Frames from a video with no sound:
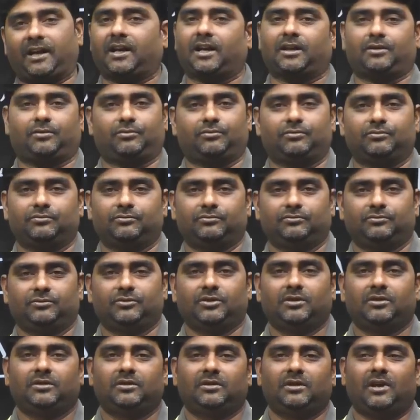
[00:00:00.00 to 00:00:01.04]
ఏం కాదు
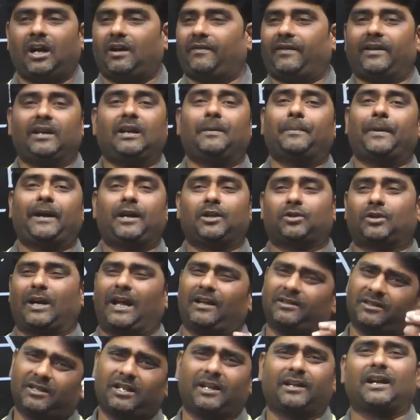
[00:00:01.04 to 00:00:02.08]
అవన్నీ పట్టించుకో
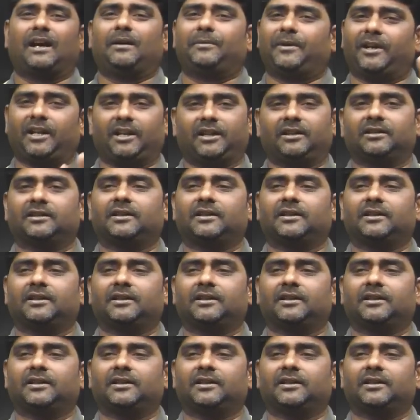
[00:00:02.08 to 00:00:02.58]
అందరి కామన్ అది